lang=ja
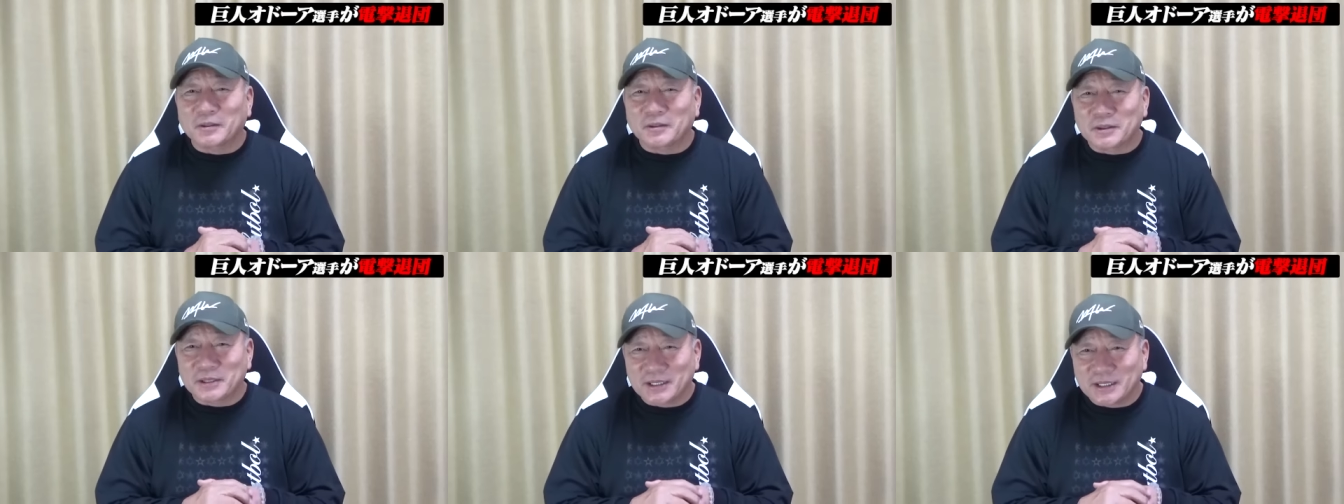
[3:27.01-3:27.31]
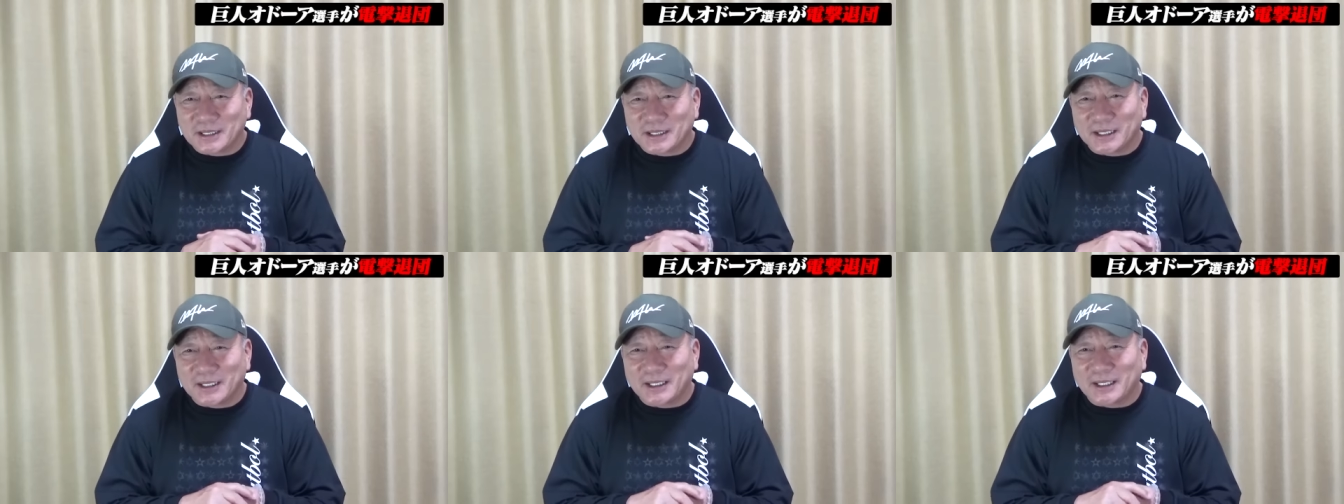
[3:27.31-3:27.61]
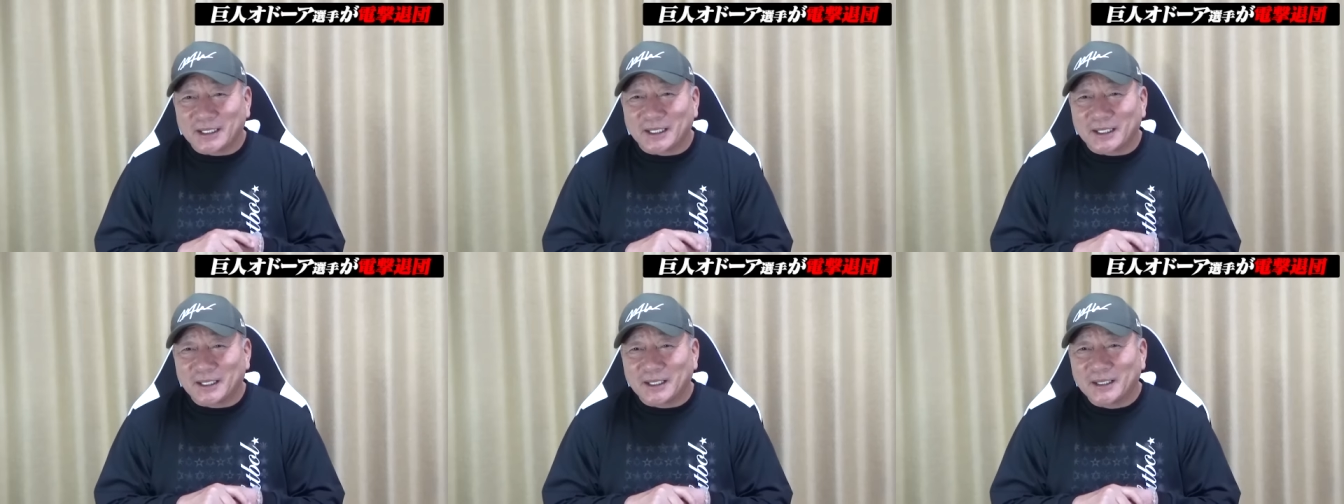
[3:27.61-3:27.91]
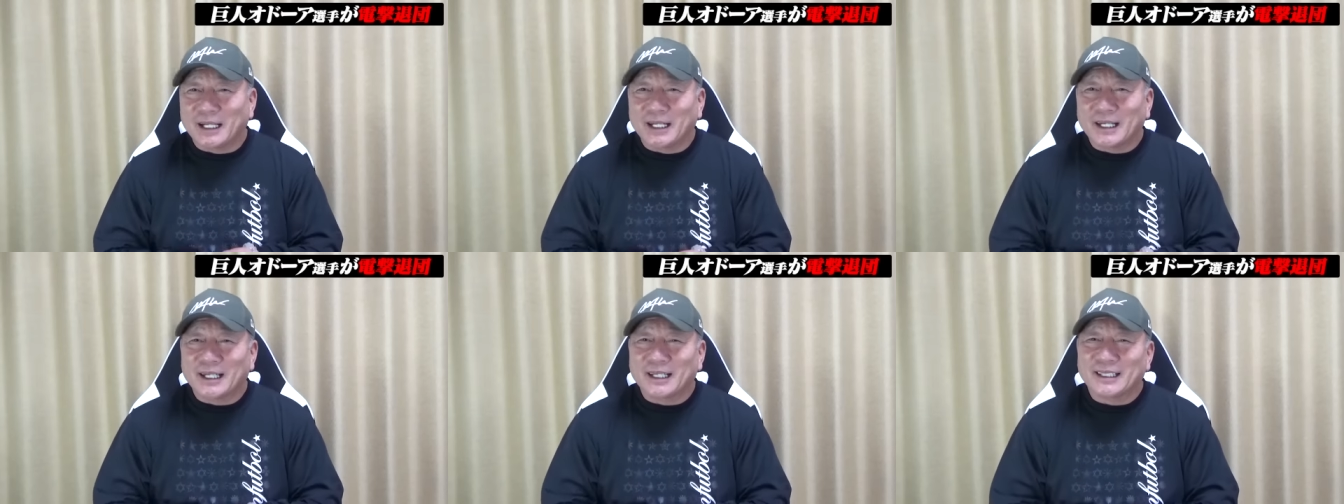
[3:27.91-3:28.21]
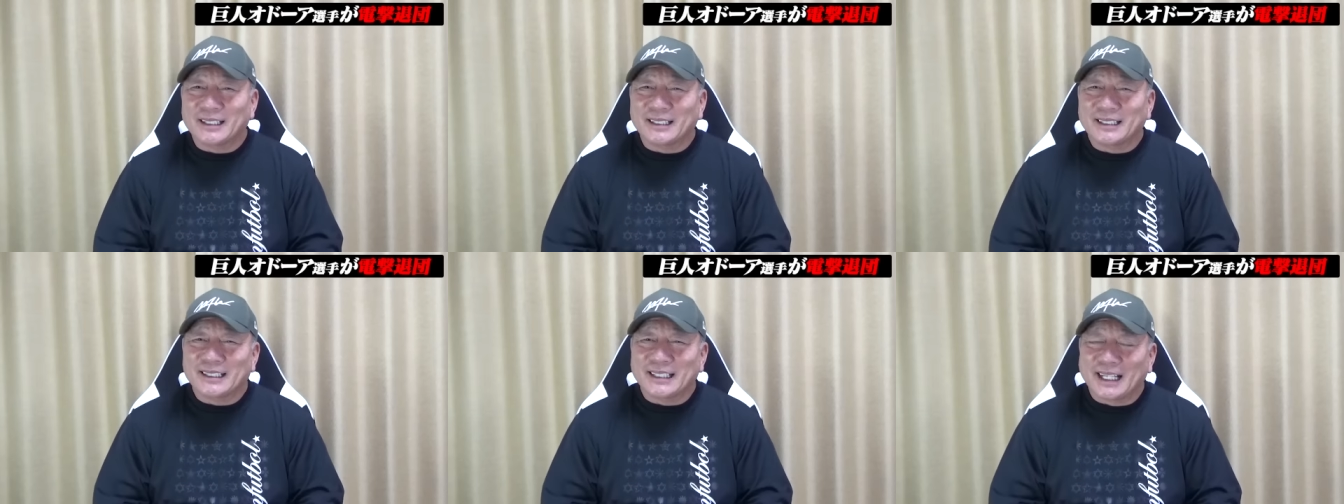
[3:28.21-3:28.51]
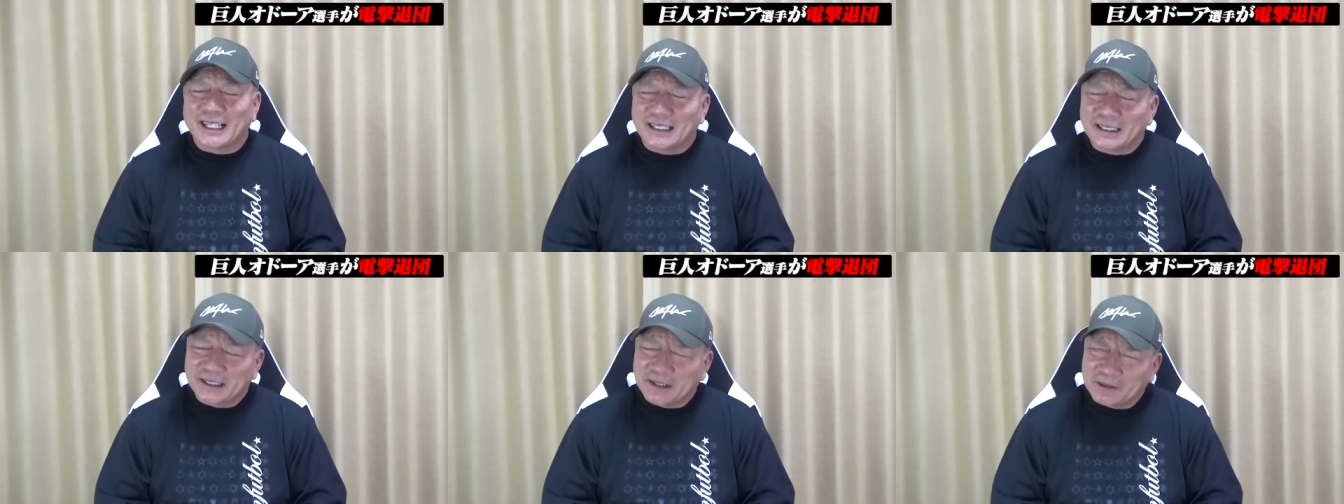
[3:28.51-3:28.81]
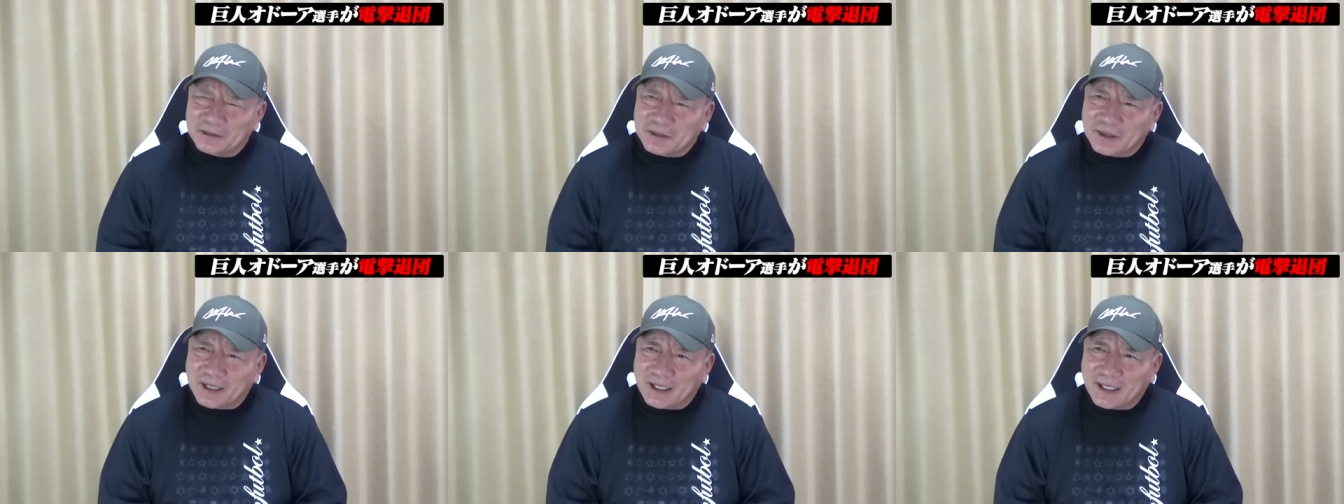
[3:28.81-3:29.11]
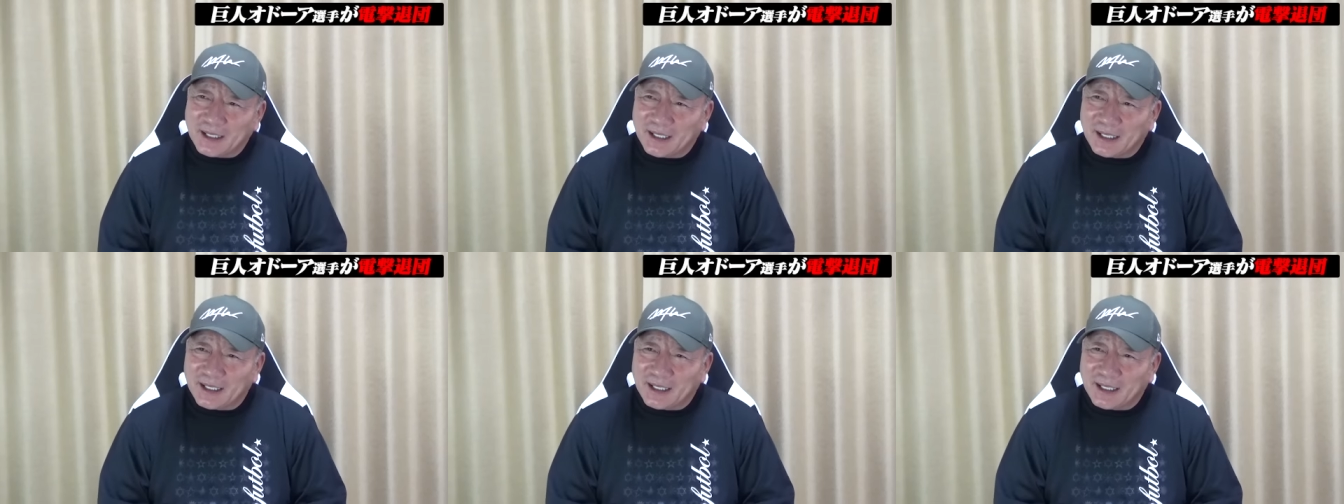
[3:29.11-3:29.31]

ろうし何、うん、ていうのか